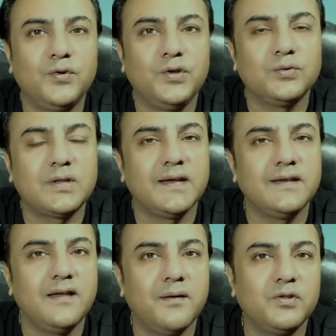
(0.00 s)
वो ये होता है
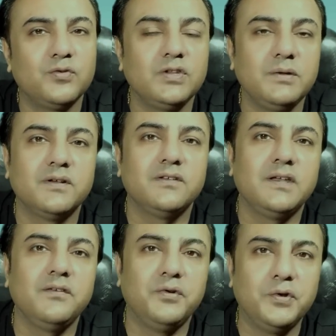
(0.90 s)
कि हमने तो दीपक जी
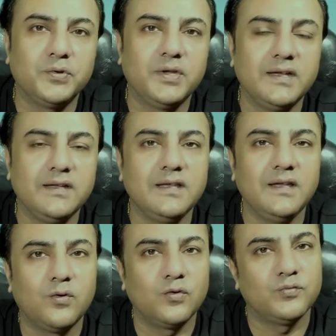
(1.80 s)
की वीडियो देखी थी
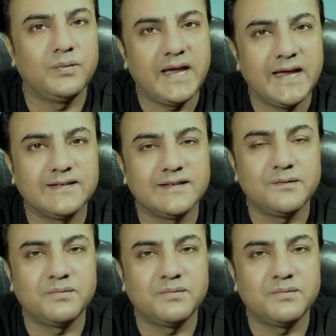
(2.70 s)
और उसमें ऐसे ऐसे